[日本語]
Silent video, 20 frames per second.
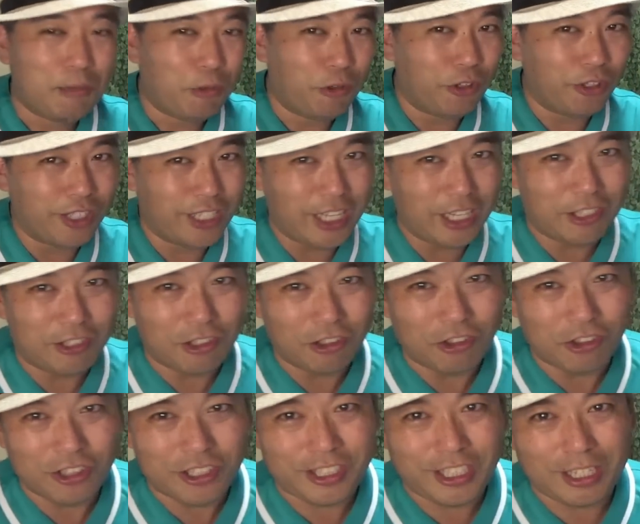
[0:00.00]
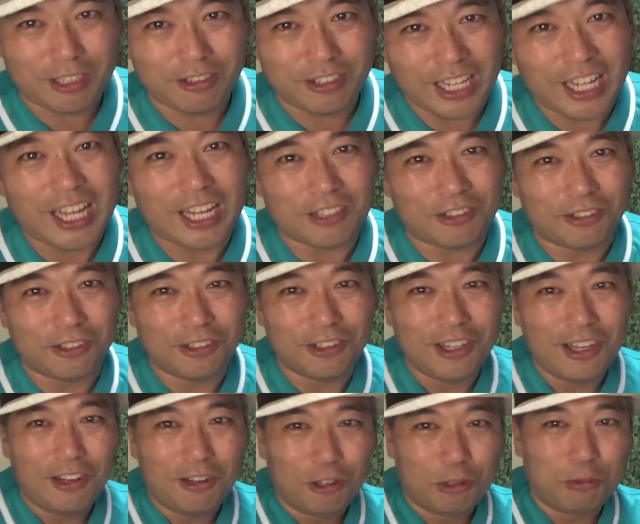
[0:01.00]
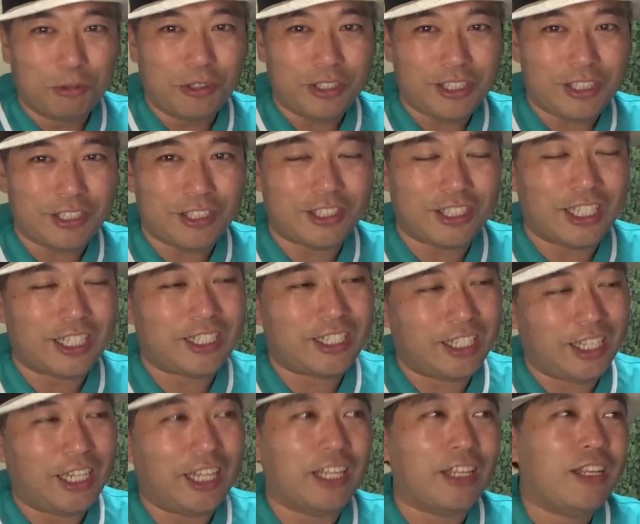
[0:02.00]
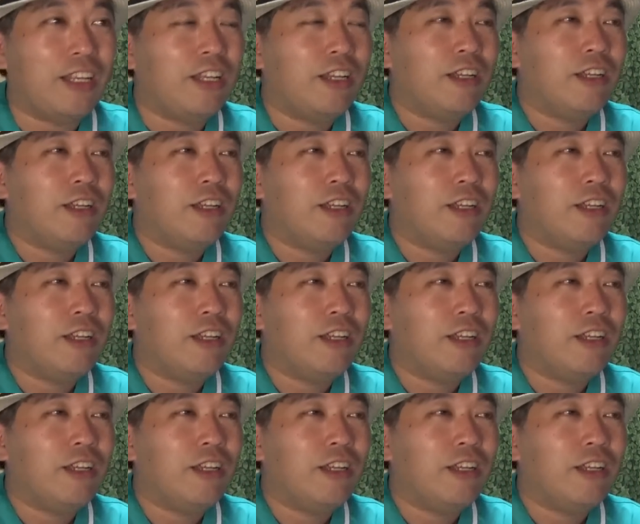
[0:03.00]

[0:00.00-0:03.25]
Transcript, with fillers: もう成長してるなぁと思いつつだし、